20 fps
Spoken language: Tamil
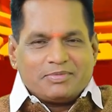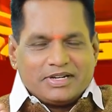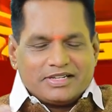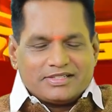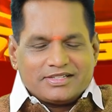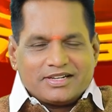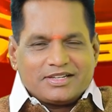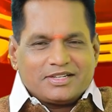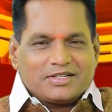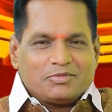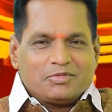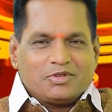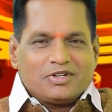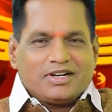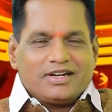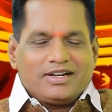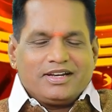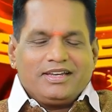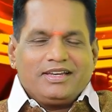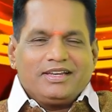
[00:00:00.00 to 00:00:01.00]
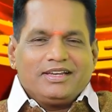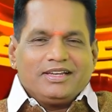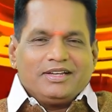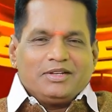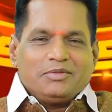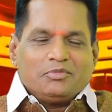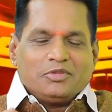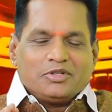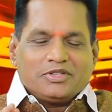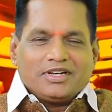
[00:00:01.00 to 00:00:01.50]
பேசுகிறதுக்கு முன்னாடி
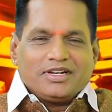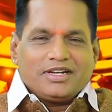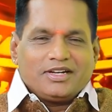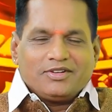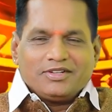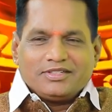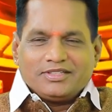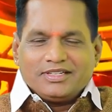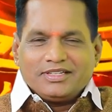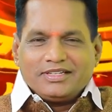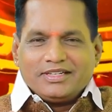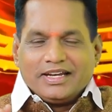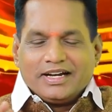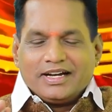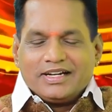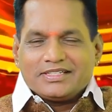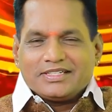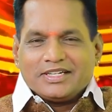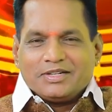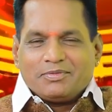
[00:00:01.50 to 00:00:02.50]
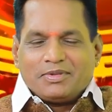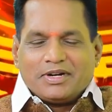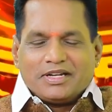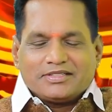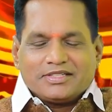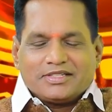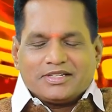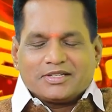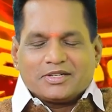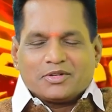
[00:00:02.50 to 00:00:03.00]
முதல்ல வந்து நிகழ்ச்சியை
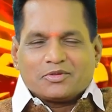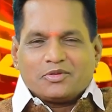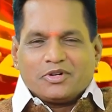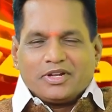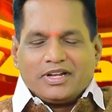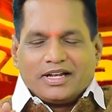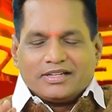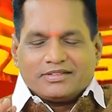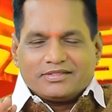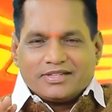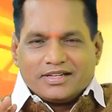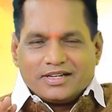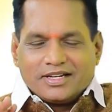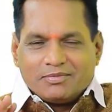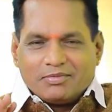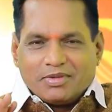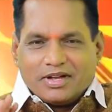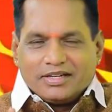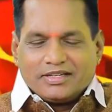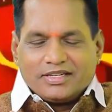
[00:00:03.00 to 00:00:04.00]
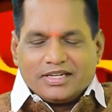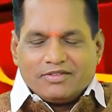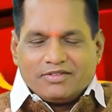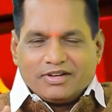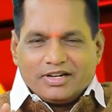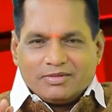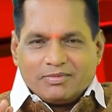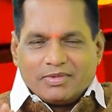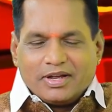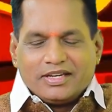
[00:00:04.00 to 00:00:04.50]
பார்த்துட்டு இருக்கக்கூடிய அத்தனை
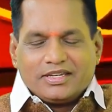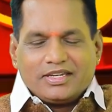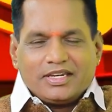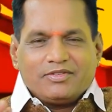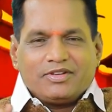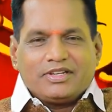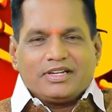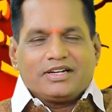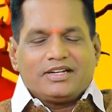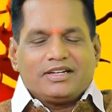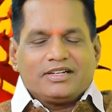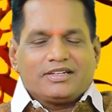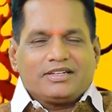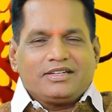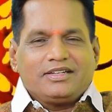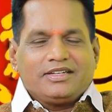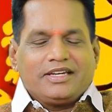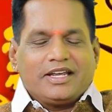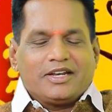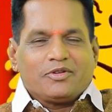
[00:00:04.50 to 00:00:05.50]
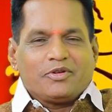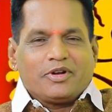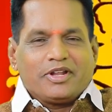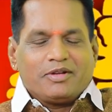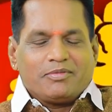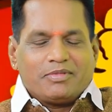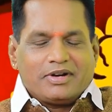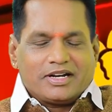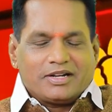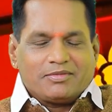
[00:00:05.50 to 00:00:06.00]
பாக்கியவான் பாக்கியவதிகளுக்கு என்னுடைய
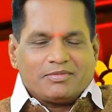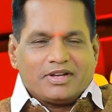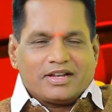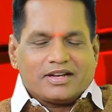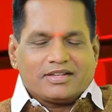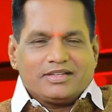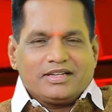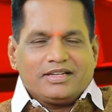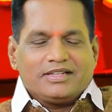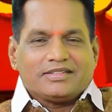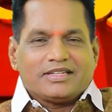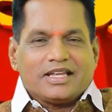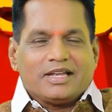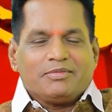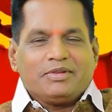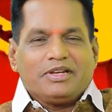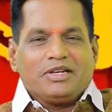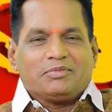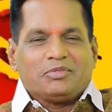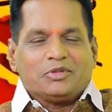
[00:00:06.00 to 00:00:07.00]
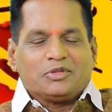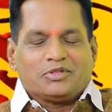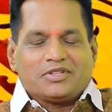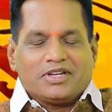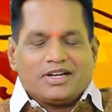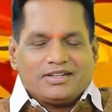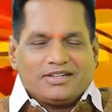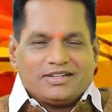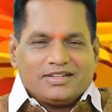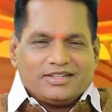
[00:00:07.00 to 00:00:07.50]
மனமார்ந்த தமிழ்
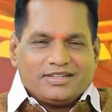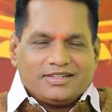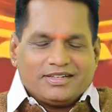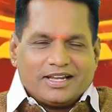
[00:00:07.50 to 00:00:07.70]
புத்தாண்டு